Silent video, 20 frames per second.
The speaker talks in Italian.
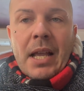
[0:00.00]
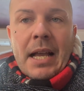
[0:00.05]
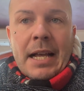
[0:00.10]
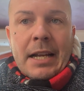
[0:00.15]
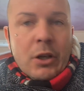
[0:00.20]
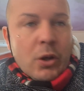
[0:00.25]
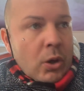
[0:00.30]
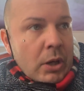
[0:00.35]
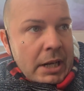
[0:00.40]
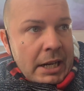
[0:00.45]

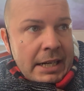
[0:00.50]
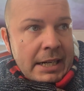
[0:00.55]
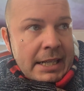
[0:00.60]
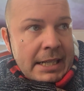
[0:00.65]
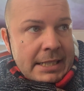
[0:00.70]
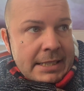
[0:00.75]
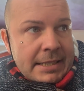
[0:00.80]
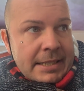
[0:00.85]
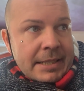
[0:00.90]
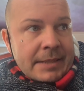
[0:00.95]
Allora
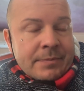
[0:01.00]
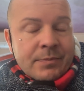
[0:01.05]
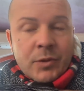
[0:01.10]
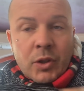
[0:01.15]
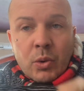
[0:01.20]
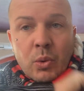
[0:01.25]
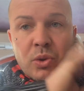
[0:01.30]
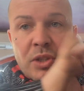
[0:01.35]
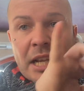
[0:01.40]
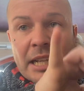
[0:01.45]
ragazzi,
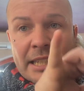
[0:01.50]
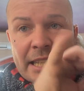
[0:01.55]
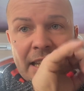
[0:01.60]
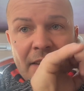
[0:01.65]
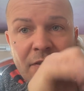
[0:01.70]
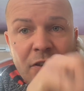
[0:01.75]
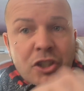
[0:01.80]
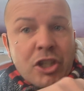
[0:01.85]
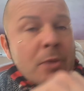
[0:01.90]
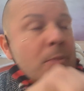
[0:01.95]
scusate
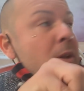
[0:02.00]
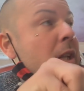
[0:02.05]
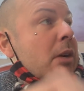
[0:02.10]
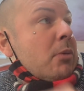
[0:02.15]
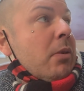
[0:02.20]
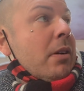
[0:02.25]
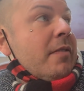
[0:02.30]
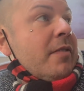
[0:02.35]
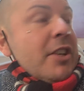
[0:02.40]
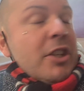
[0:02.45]
che facciamo da
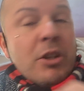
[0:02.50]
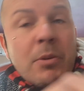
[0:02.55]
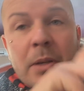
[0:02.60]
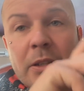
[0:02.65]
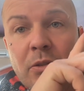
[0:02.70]
qua il video,